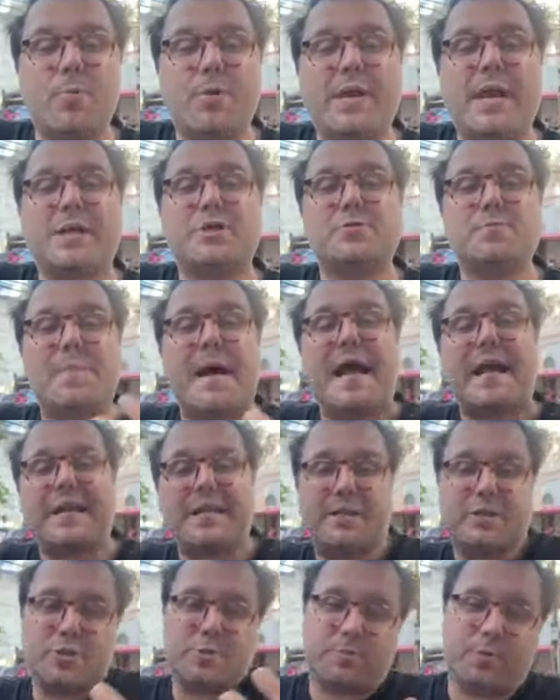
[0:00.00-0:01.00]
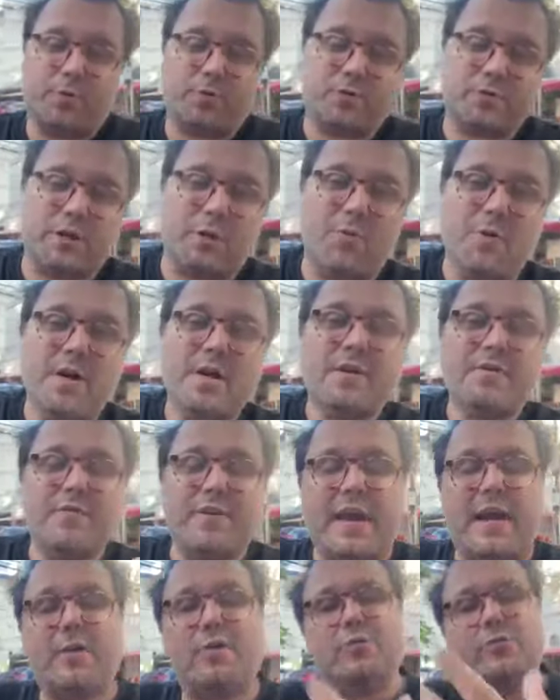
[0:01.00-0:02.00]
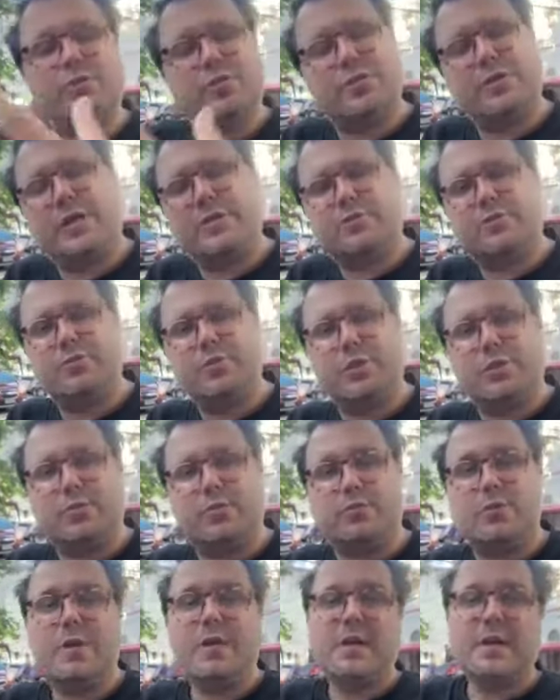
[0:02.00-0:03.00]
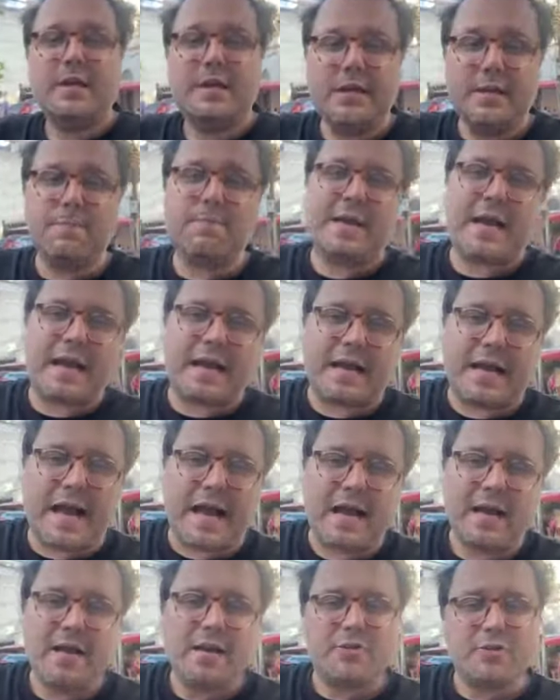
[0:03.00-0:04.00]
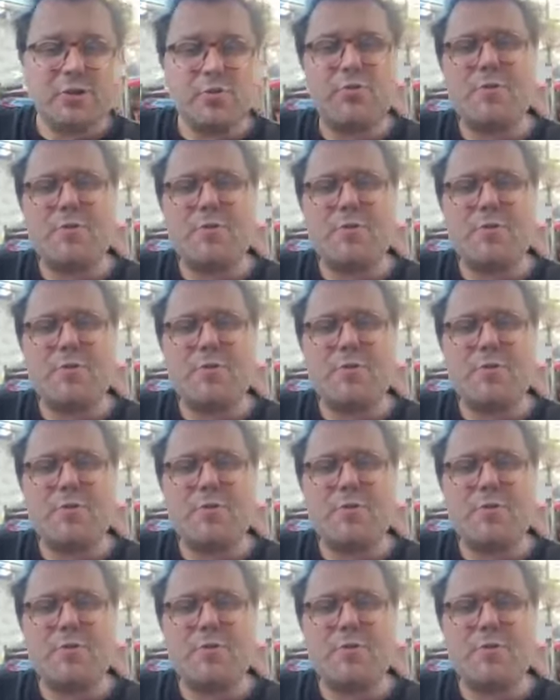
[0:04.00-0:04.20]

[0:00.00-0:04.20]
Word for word: porque as máquinas de produção vieram dos Estados Unidos. Em BH tinha